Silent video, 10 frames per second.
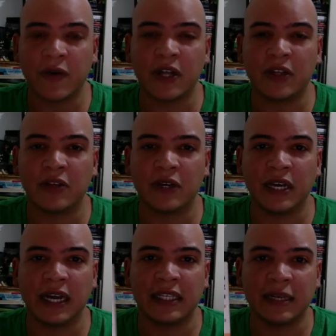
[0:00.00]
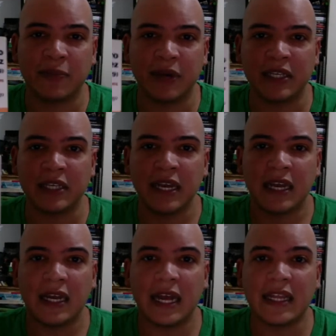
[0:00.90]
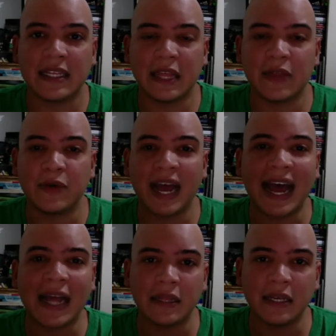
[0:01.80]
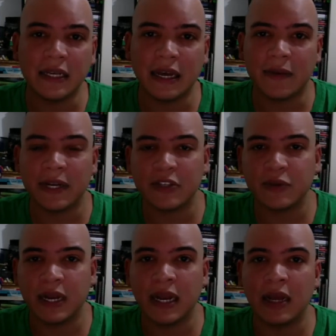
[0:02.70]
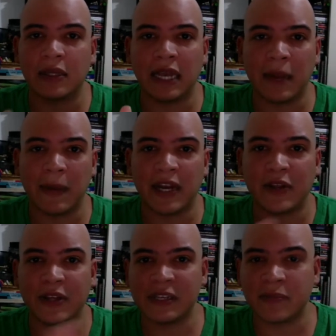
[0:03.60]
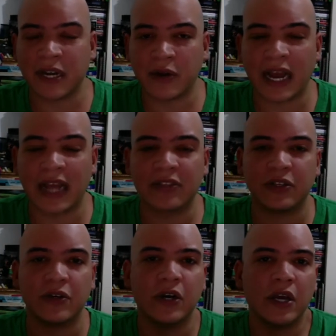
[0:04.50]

cuando ingresa pues la dictadura andina a Venezuela de la mano de Cipriano Castro,